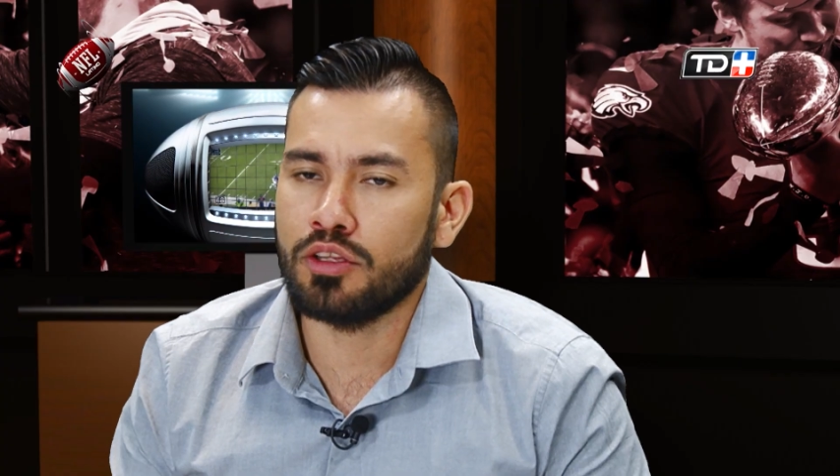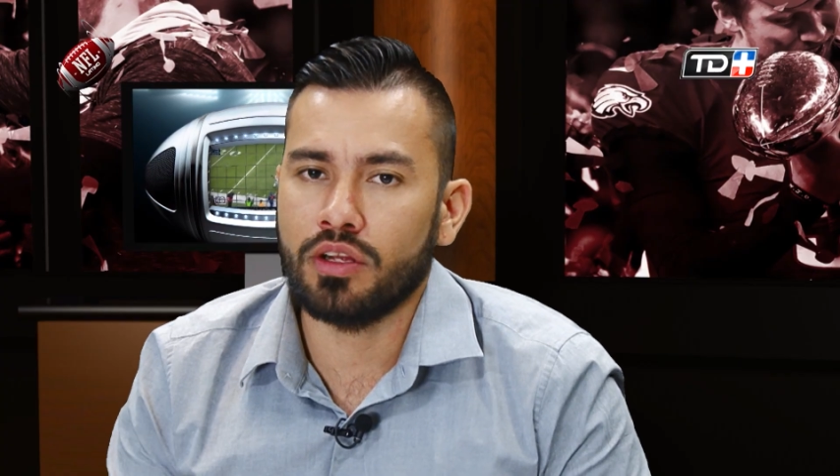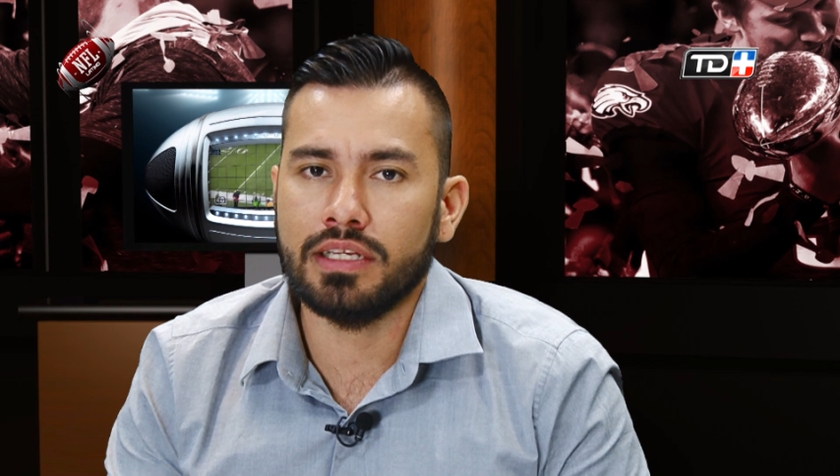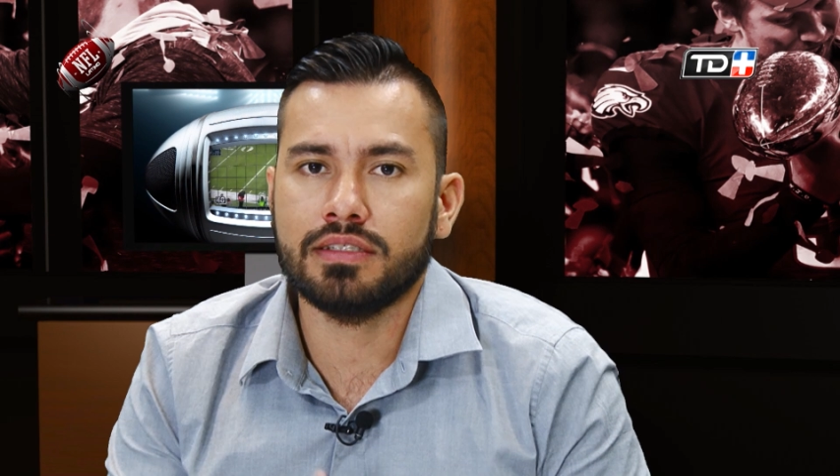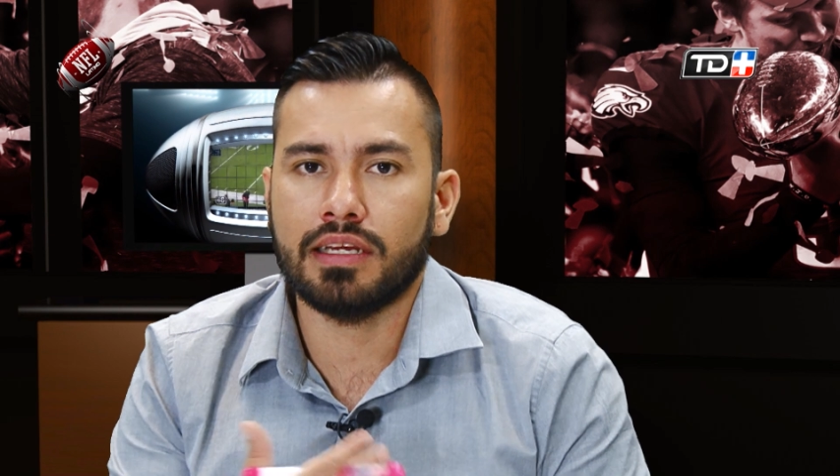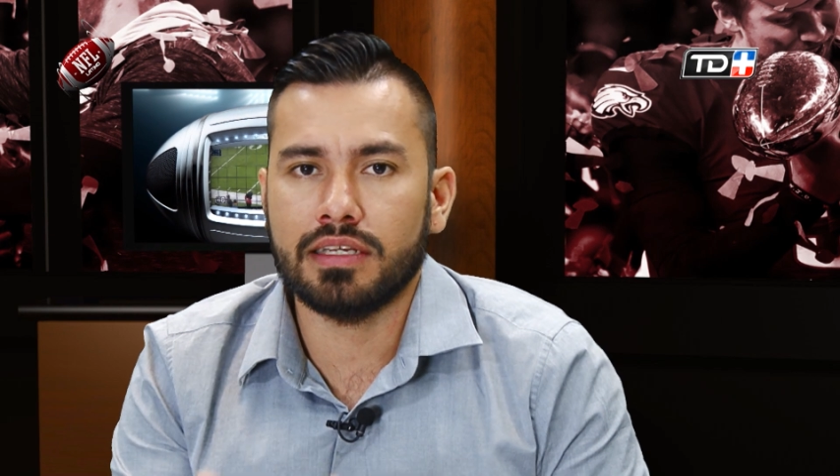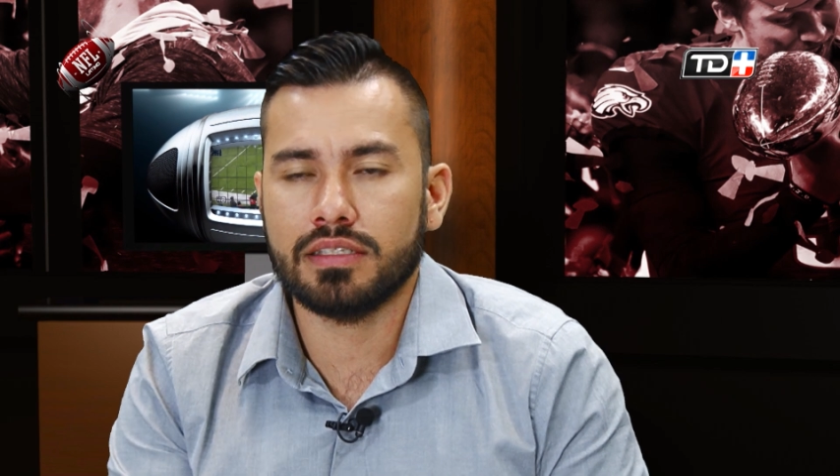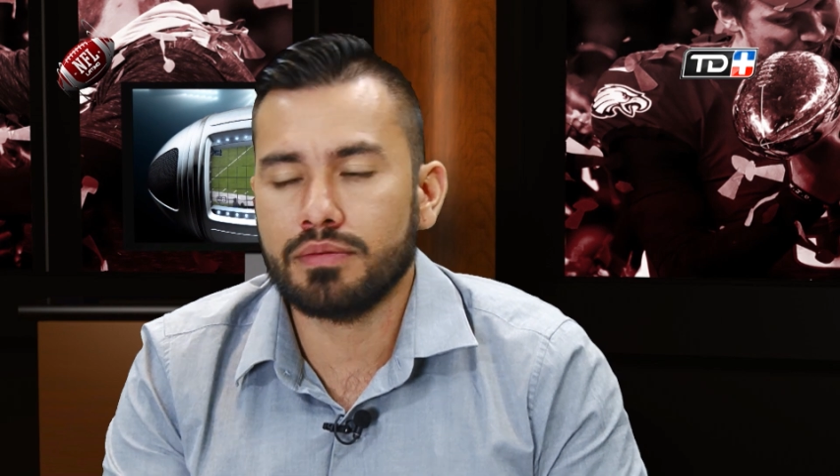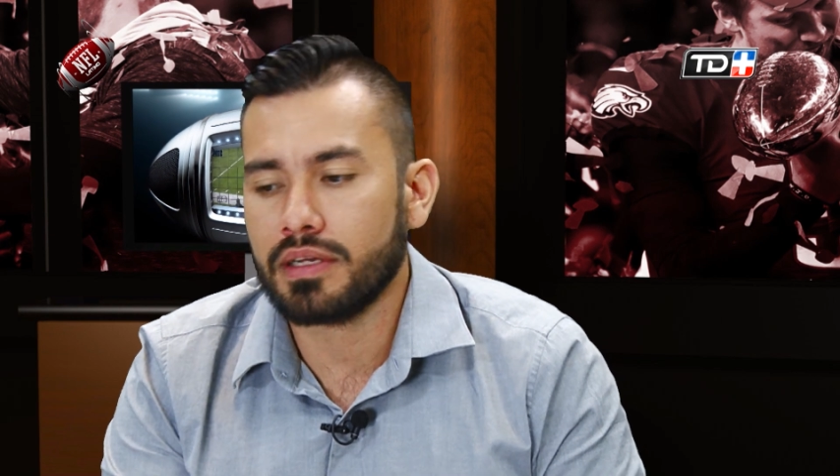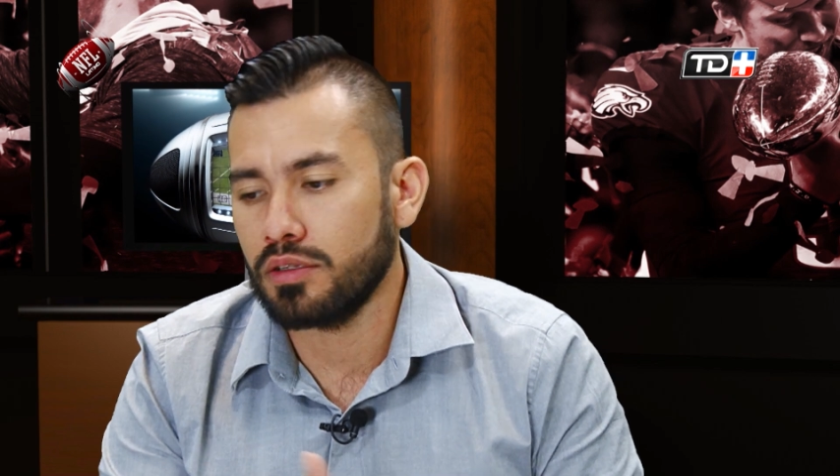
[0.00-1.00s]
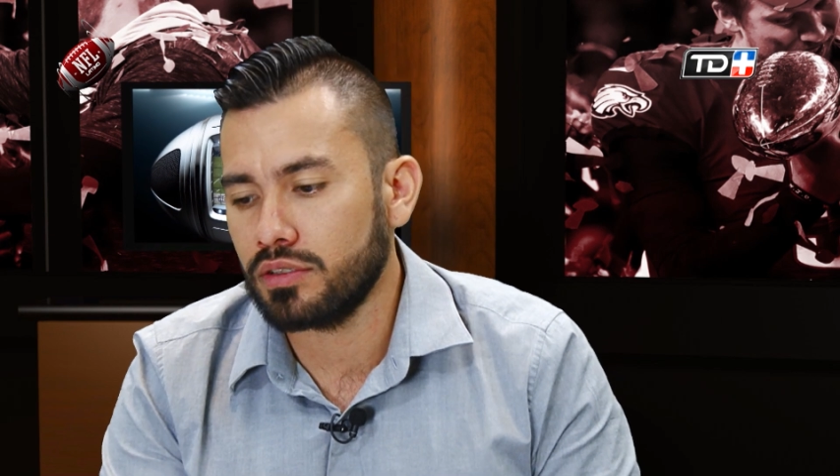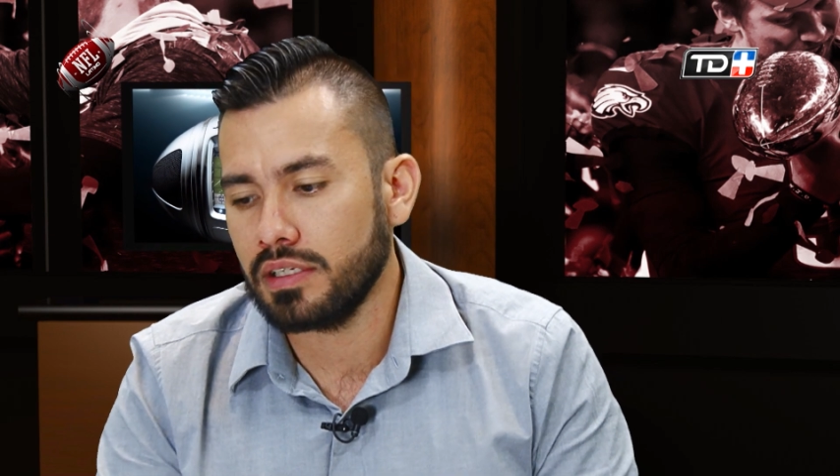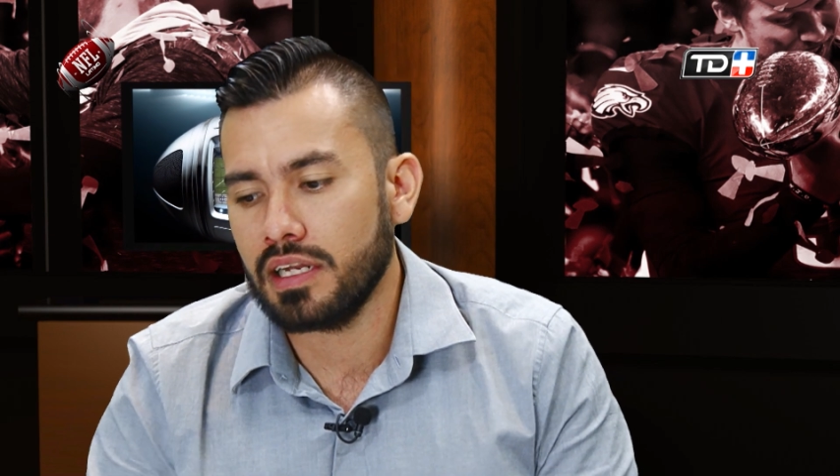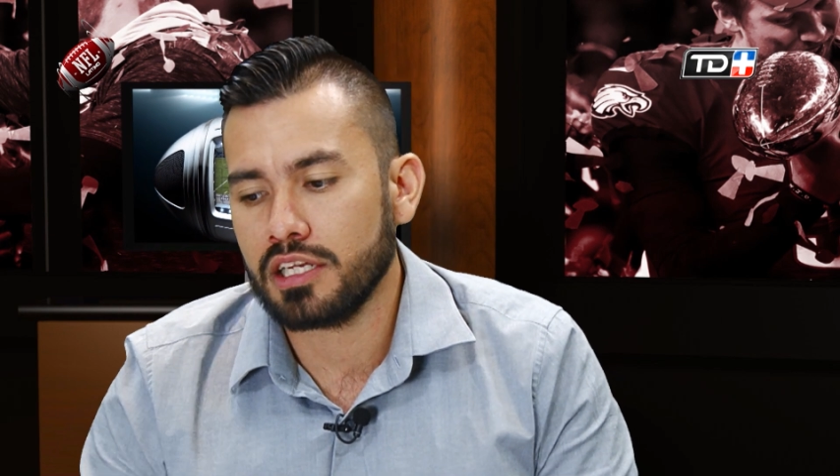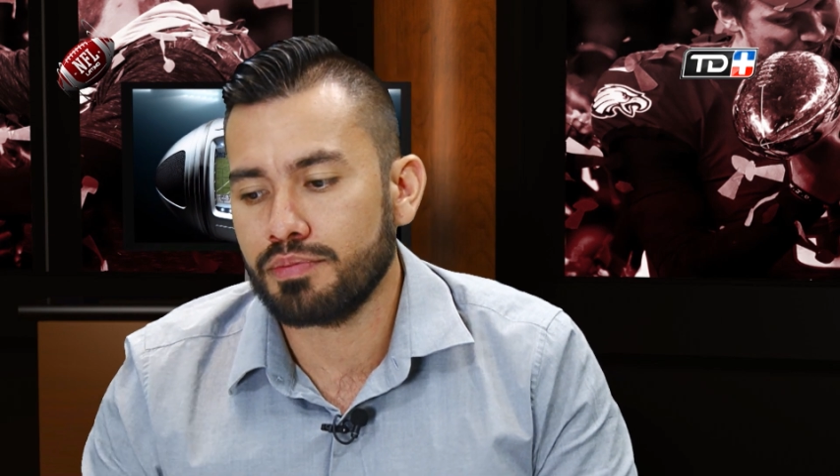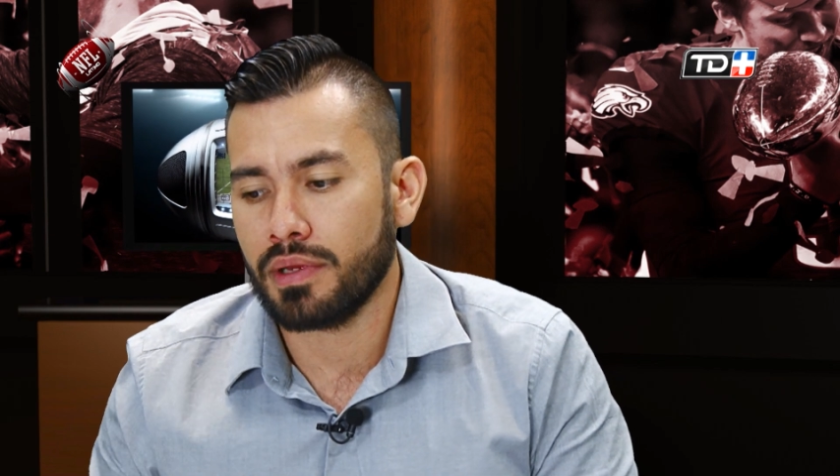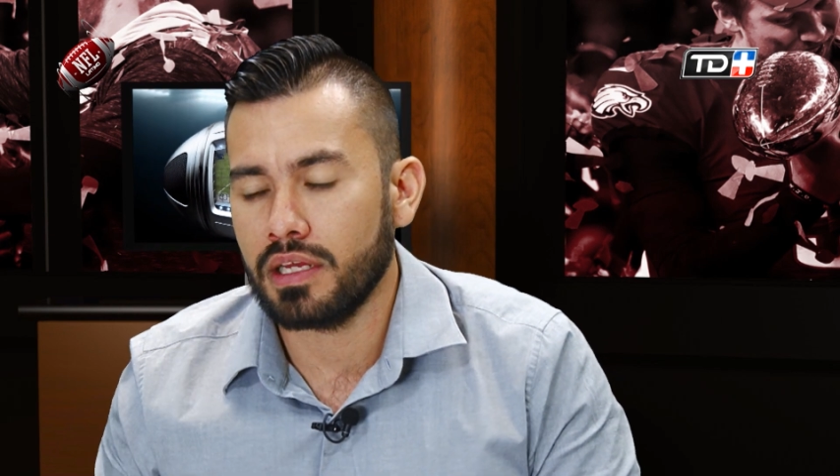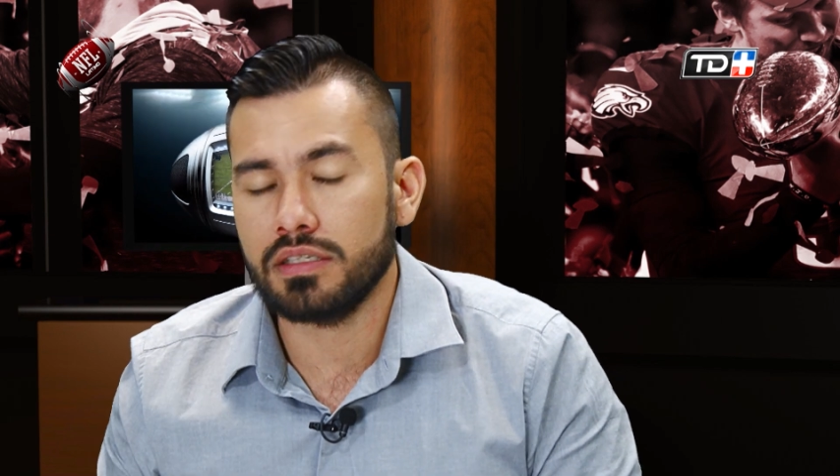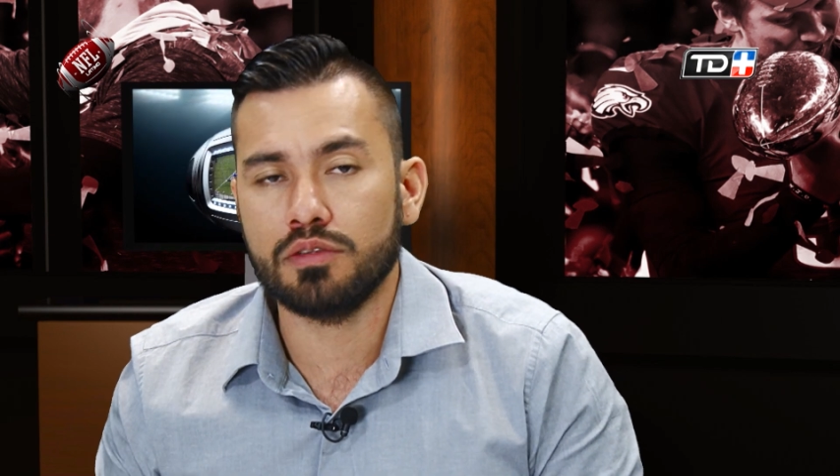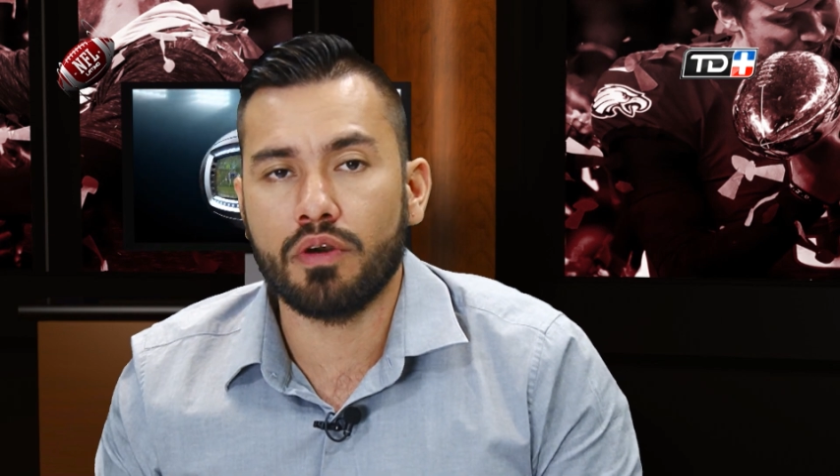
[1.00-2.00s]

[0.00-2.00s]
no le ¿eh? interesa porque no tiene la experiencia